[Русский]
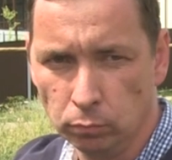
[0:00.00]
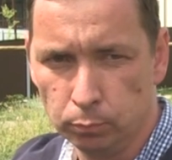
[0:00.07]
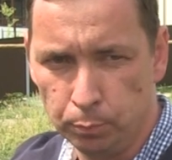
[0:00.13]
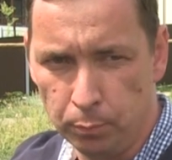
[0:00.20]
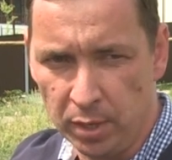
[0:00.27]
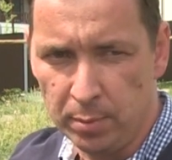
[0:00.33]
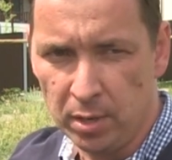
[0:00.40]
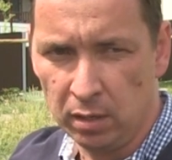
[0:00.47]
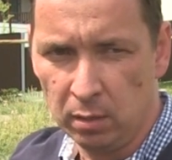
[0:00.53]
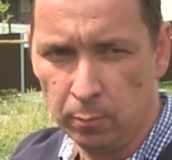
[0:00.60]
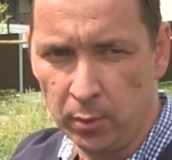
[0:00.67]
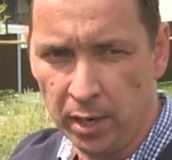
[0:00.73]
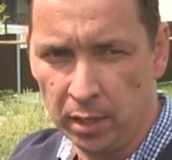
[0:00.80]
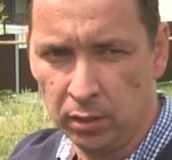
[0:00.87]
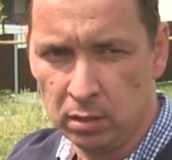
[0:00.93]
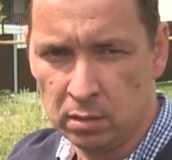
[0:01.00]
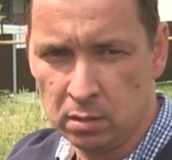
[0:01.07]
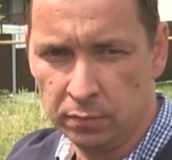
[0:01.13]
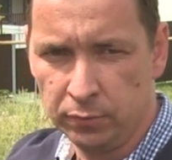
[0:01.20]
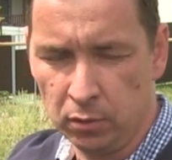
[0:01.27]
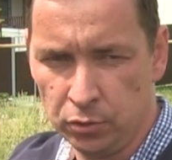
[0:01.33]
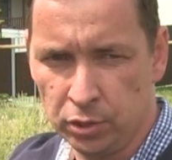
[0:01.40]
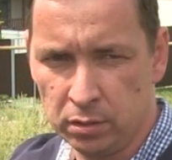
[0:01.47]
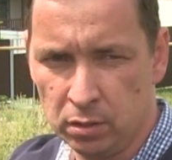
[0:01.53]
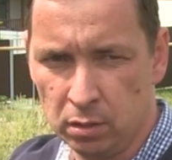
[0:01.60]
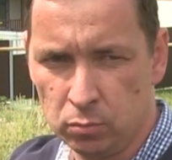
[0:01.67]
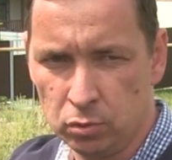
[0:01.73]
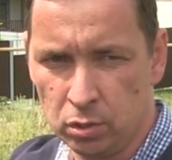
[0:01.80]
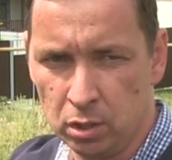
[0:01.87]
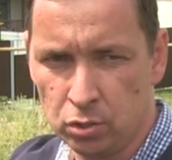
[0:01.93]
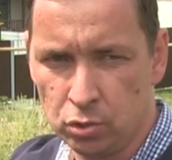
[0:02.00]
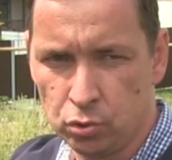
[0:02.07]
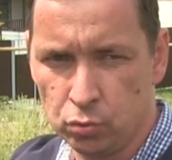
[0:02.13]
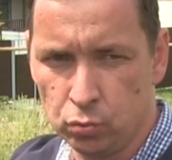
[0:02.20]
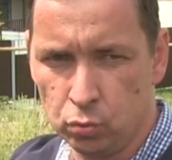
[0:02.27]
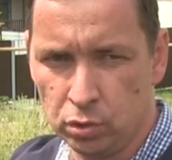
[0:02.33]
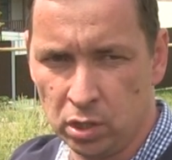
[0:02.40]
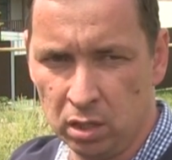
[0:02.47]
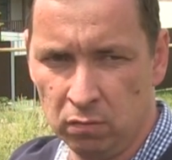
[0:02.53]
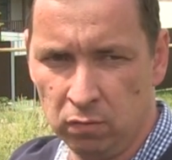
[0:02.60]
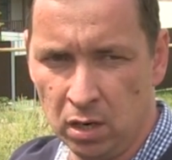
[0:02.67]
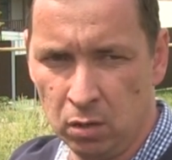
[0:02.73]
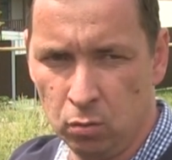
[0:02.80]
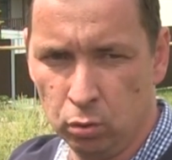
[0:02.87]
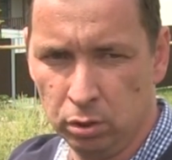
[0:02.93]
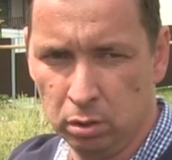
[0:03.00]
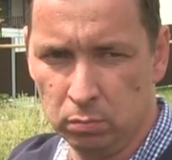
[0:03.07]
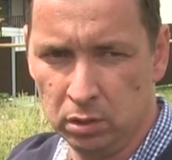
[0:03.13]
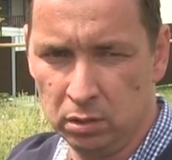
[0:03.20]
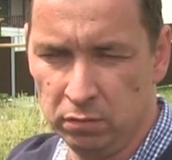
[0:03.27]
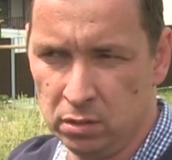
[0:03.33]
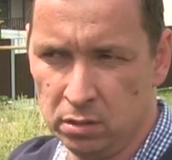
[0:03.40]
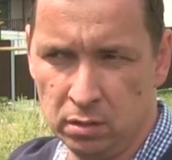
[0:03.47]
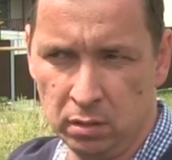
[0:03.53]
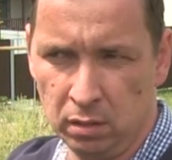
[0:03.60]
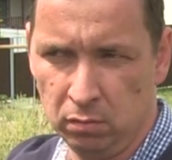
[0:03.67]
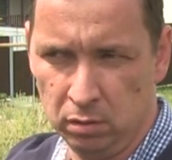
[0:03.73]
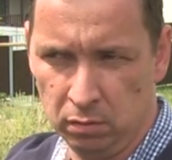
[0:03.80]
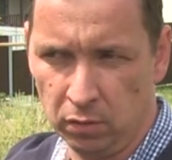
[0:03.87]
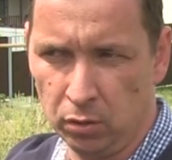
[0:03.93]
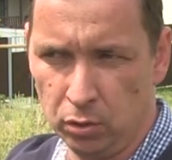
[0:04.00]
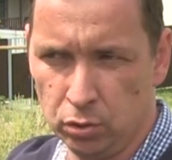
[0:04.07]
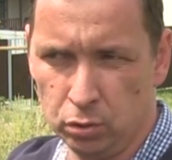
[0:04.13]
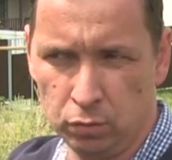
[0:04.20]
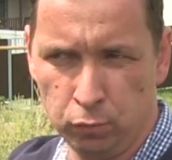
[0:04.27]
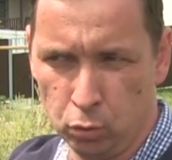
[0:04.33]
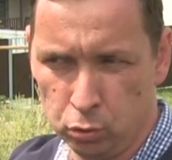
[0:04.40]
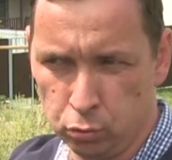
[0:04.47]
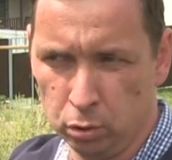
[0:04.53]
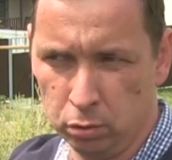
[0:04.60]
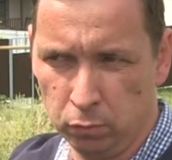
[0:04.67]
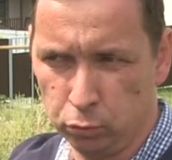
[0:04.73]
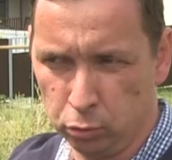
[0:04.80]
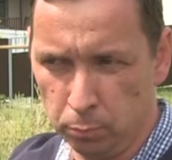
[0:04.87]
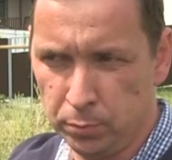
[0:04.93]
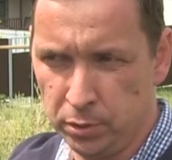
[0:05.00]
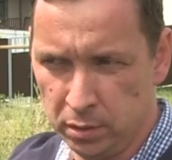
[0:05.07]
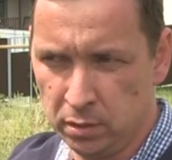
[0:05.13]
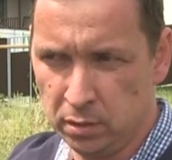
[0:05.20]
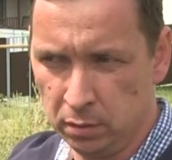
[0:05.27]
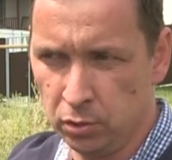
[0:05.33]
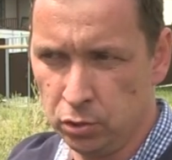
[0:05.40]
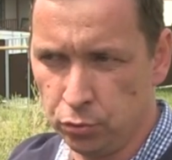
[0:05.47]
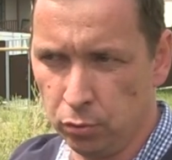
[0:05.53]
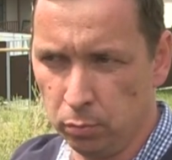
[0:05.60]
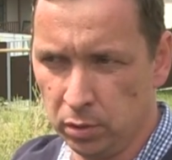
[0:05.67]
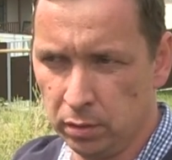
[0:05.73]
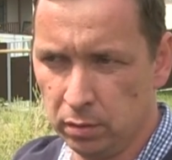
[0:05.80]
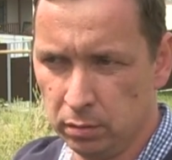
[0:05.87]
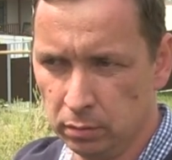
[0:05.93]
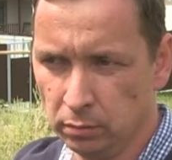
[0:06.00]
Какой? Примерный порядок цифр, сейчас я вам скажу. За два года мы инвестировали в районе 200-250 тысяч рублей.